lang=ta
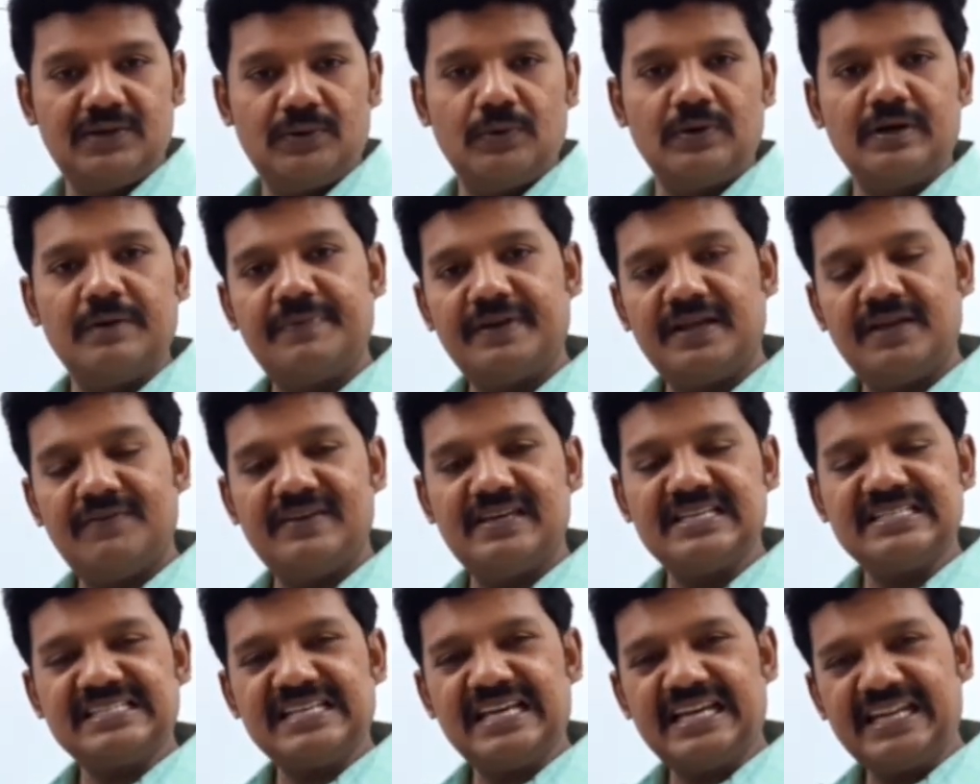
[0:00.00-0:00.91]
உங்கள்
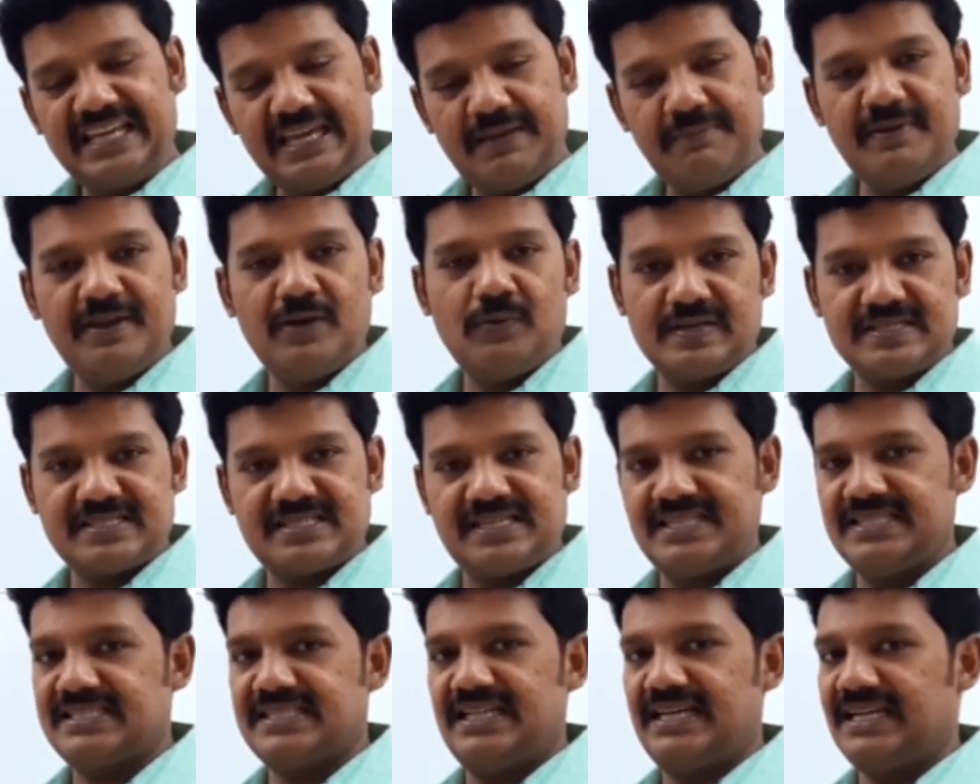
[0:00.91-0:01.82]
ப்ரீவியஸ் இயர் இபி
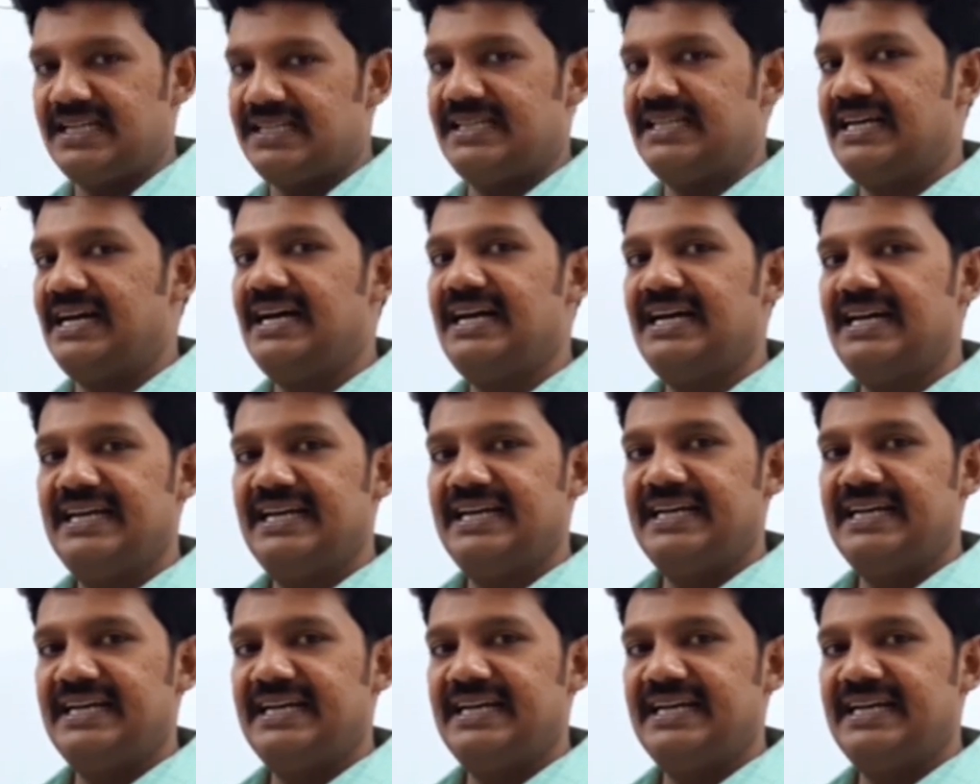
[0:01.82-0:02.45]
கொஸ்டின்ஸ்லேருந்து தான்